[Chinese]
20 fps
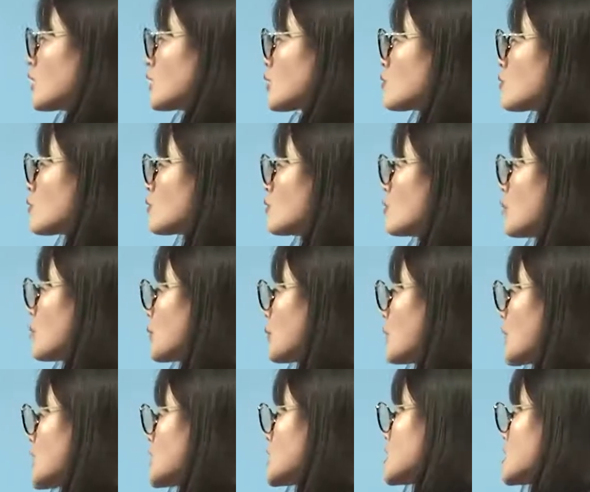故宫博物
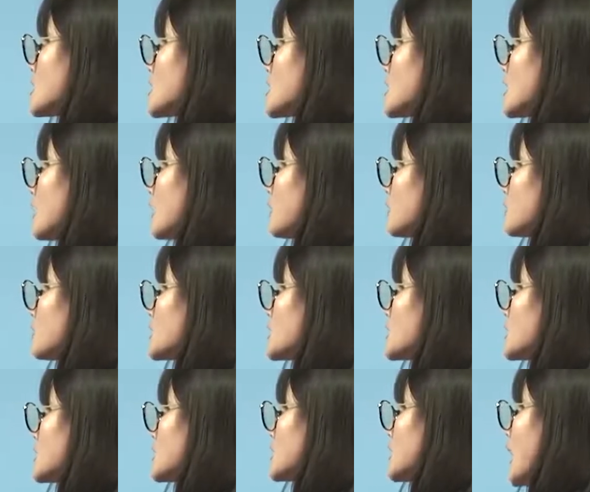院实行
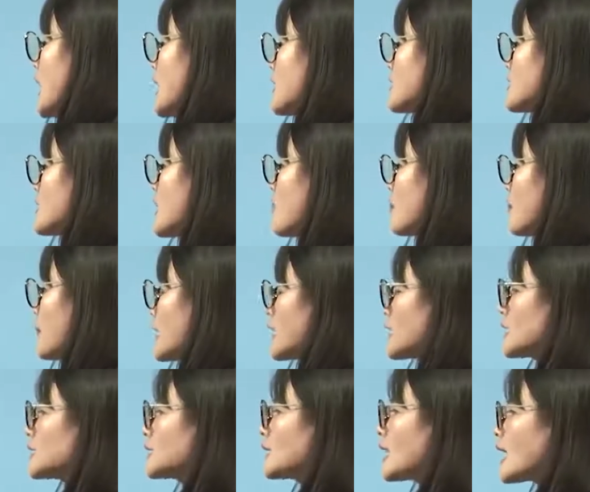自南向北。